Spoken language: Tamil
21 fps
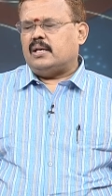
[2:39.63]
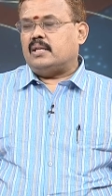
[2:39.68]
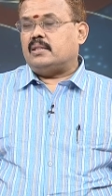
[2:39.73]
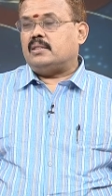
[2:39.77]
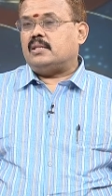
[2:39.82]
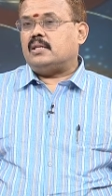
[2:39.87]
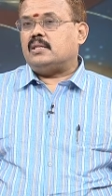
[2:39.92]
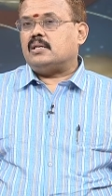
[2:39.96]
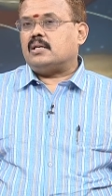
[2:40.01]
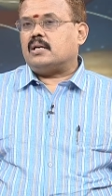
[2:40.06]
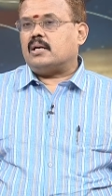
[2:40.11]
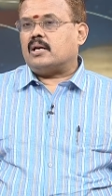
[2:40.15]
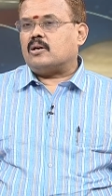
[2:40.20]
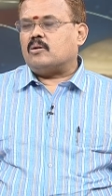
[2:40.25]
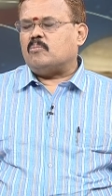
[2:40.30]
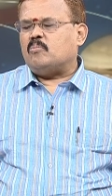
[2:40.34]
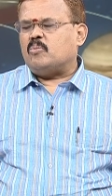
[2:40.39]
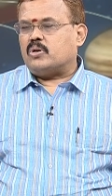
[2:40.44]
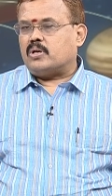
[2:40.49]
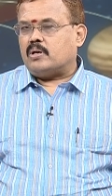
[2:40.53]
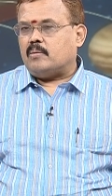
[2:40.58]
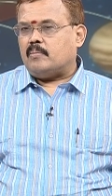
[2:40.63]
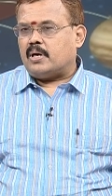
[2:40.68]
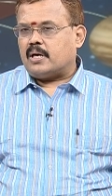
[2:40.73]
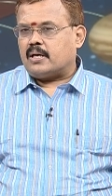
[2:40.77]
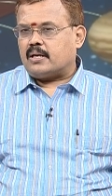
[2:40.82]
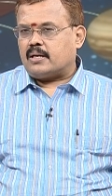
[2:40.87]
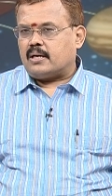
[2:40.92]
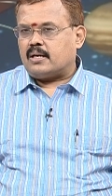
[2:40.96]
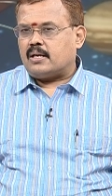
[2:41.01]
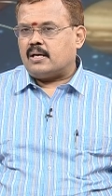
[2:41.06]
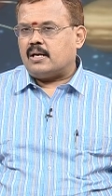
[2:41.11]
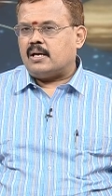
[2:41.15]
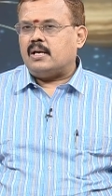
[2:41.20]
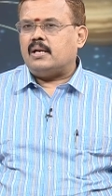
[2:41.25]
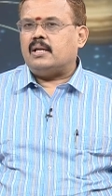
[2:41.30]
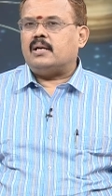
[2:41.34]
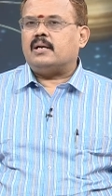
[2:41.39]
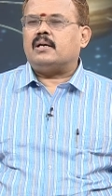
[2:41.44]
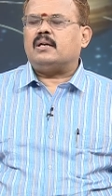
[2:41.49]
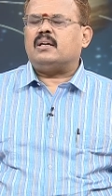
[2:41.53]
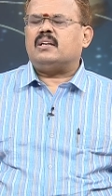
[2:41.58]
எந்தெந்த கிரகம் முக்கியமான
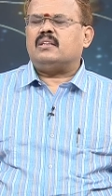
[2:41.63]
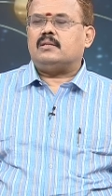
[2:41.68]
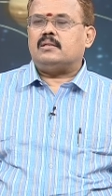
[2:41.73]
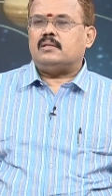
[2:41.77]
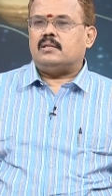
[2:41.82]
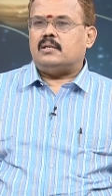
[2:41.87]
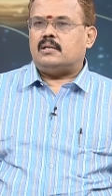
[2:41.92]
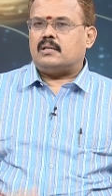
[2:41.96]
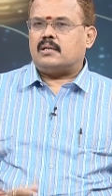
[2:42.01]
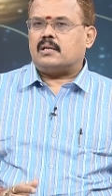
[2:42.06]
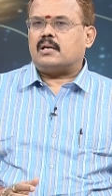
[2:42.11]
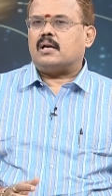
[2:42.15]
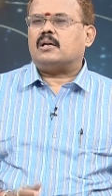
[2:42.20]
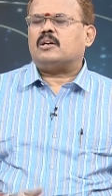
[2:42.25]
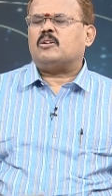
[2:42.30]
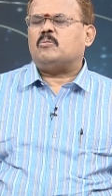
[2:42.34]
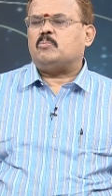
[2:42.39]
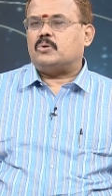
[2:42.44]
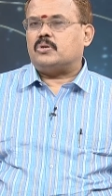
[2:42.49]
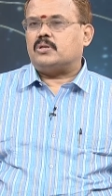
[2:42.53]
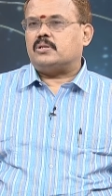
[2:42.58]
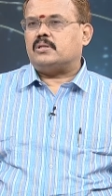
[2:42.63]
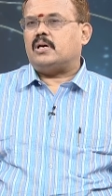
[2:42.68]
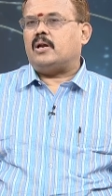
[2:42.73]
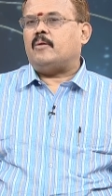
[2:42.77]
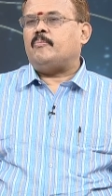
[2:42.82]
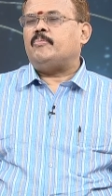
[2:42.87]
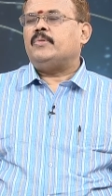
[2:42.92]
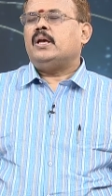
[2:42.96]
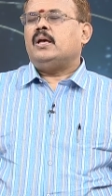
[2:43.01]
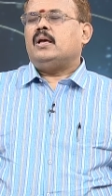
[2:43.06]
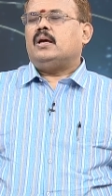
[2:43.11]
கிரகங்கள் எங்கே இருந்தது என்று கணக்கு போட்டு தான்